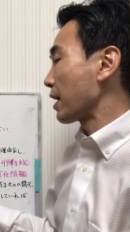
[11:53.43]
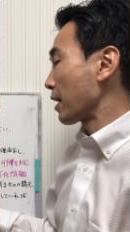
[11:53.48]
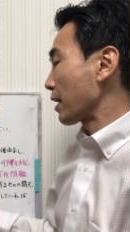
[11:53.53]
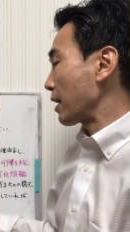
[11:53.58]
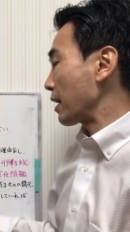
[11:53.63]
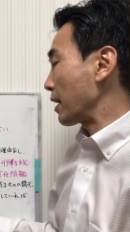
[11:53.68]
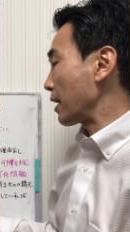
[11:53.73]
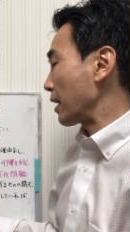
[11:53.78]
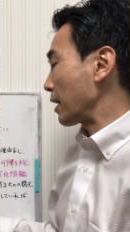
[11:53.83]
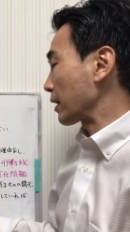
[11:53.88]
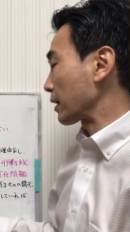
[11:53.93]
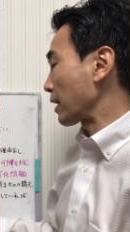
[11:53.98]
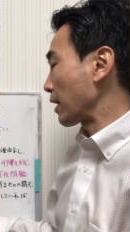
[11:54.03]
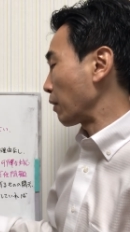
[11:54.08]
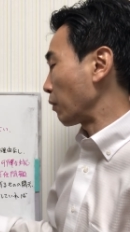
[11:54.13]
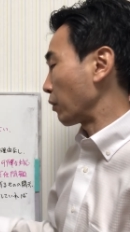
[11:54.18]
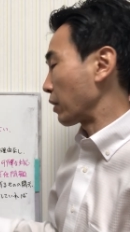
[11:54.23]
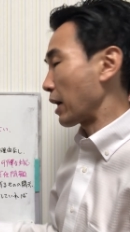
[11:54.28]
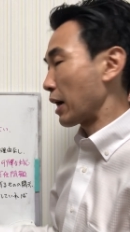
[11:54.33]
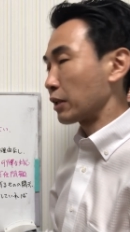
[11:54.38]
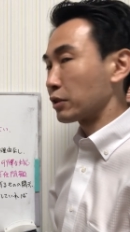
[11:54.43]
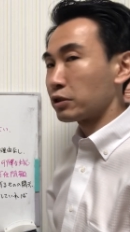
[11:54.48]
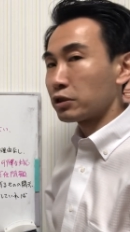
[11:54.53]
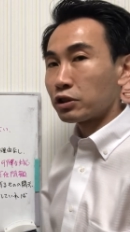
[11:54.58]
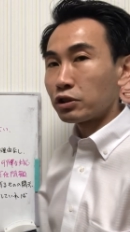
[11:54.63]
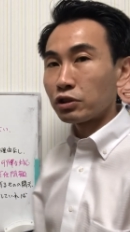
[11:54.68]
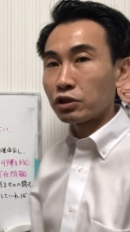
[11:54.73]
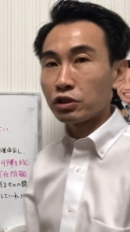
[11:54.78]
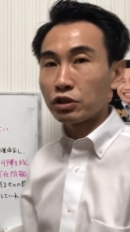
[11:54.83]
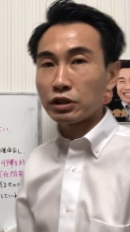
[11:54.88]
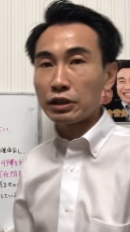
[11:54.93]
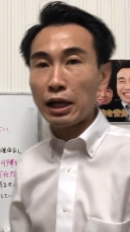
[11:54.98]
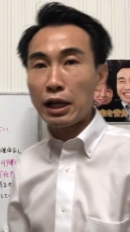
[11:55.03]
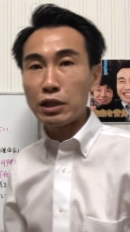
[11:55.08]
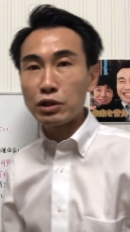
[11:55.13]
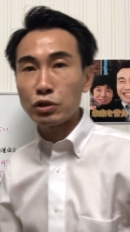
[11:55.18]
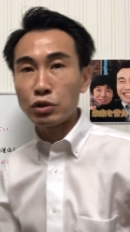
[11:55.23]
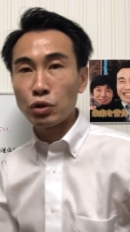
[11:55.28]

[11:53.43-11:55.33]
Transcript: えー、刑法193